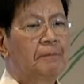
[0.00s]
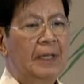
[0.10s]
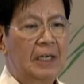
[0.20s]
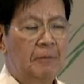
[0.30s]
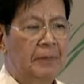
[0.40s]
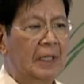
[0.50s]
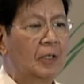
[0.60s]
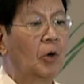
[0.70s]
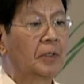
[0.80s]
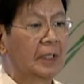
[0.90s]
Very,
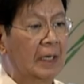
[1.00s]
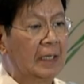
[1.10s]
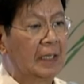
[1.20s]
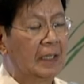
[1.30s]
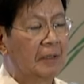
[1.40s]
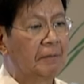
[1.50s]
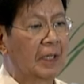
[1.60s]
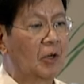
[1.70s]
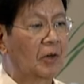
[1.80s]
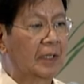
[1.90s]
very orderly,
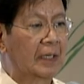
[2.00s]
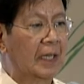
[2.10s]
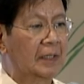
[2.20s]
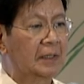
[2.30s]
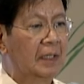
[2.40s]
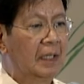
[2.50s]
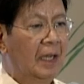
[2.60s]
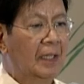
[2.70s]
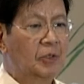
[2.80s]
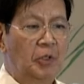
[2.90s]
very organized.
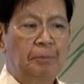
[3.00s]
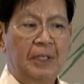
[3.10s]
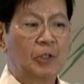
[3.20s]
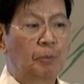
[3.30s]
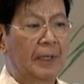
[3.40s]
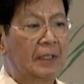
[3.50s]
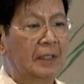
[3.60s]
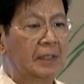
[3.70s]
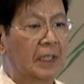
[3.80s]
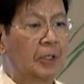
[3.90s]
At yun pinatupad
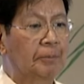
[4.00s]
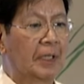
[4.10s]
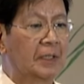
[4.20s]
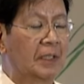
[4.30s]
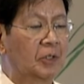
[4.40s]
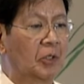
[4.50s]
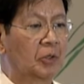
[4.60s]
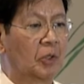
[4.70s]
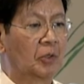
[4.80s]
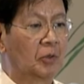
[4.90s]
ni Senate President
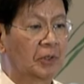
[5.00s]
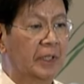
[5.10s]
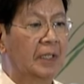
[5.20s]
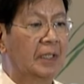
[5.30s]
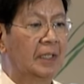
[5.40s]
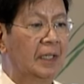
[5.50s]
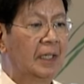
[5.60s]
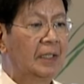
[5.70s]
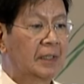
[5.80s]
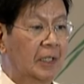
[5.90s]
Soto nung siya ay
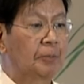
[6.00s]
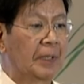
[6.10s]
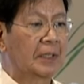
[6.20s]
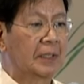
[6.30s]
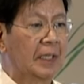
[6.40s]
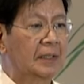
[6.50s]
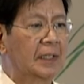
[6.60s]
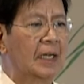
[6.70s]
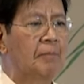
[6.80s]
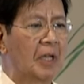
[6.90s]
Senate President.
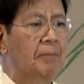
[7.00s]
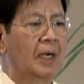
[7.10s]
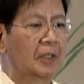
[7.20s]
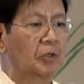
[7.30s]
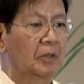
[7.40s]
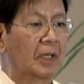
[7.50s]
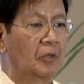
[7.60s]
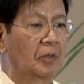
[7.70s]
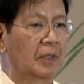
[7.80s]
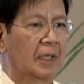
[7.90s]
Sana maibalik yung
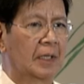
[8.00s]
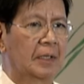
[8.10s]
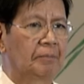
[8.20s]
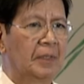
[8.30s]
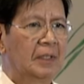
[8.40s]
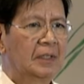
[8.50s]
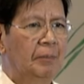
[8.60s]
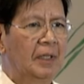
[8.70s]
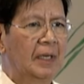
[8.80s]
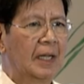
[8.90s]
ganong, uh,
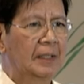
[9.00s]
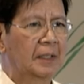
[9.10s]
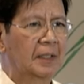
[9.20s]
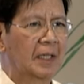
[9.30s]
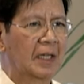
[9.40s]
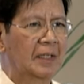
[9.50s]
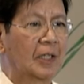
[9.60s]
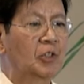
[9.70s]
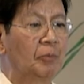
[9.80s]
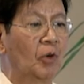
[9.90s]
sabihin na nating uh,
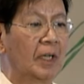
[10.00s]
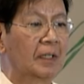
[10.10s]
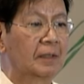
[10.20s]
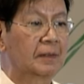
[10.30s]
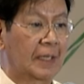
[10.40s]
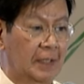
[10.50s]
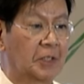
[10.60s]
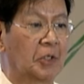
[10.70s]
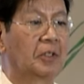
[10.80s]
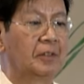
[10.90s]
nasimulang
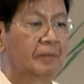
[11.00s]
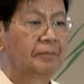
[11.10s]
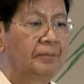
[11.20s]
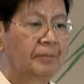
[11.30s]
tradisyon.